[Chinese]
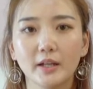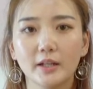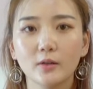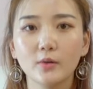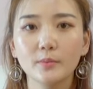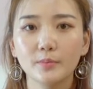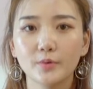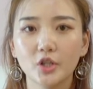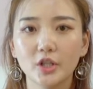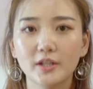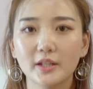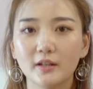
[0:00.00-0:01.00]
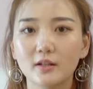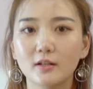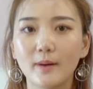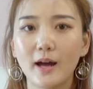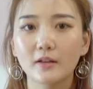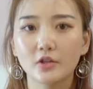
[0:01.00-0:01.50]
离婚不是一件
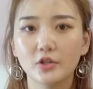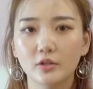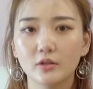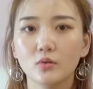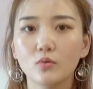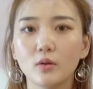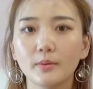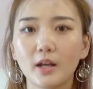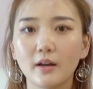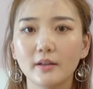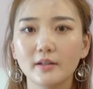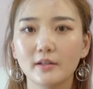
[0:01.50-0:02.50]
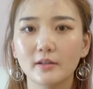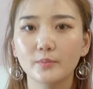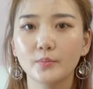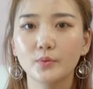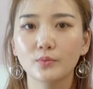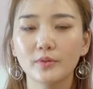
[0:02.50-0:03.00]
可怕的事，过不到一起
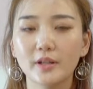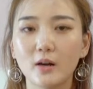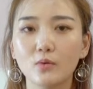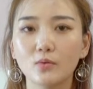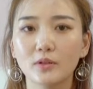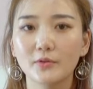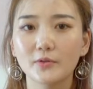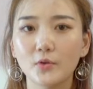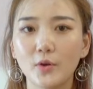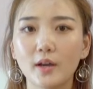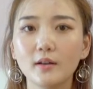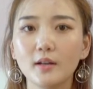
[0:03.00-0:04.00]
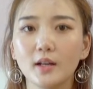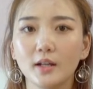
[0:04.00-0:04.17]
不如相互成全。